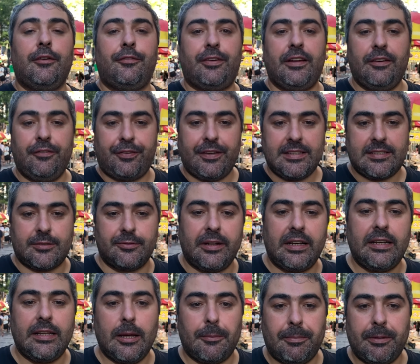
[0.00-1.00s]
film
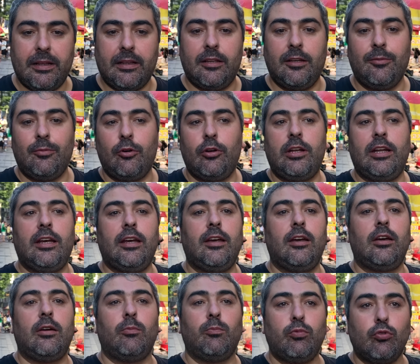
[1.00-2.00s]
festivalinin yapıldığı böyle
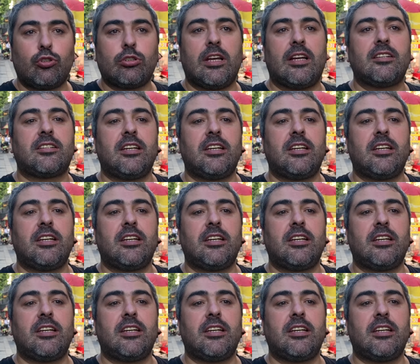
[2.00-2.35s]
Busan